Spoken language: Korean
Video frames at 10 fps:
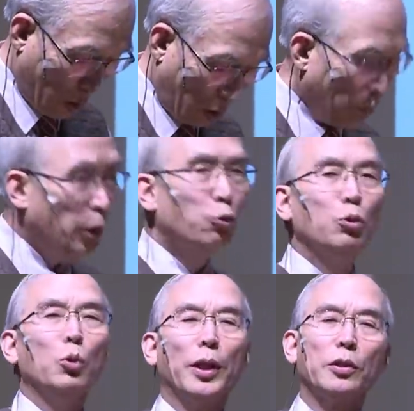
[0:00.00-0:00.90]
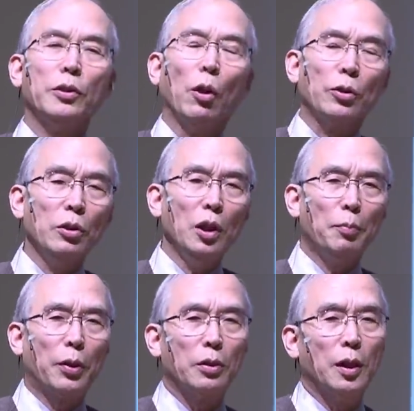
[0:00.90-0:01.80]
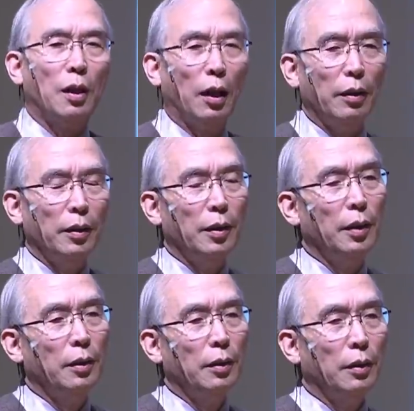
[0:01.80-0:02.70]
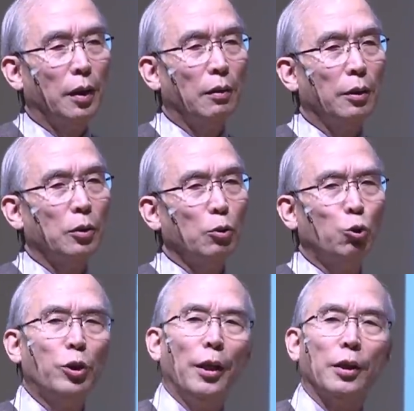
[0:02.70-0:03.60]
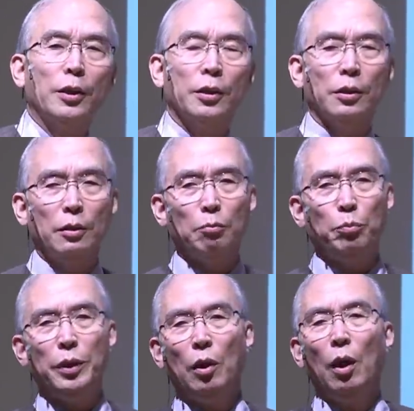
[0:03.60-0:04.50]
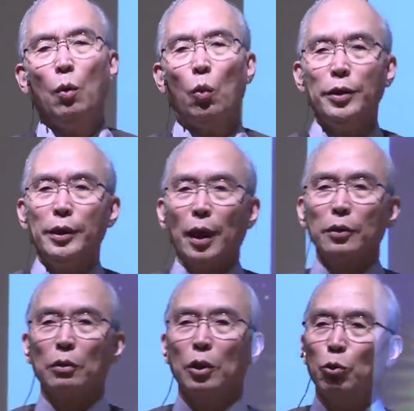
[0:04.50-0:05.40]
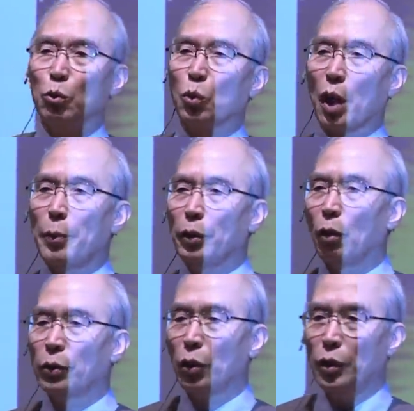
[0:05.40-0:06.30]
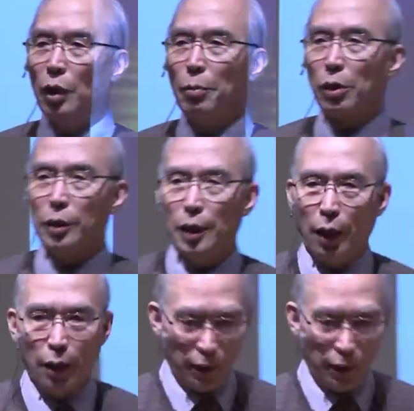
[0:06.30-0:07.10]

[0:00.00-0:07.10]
그러면 이게 충돌했을 때 어떤 일이 벌어질까? 하는 거죠. 두 개의 큰 원시 행성들이 충돌하면 어떤 일이 벌어질까?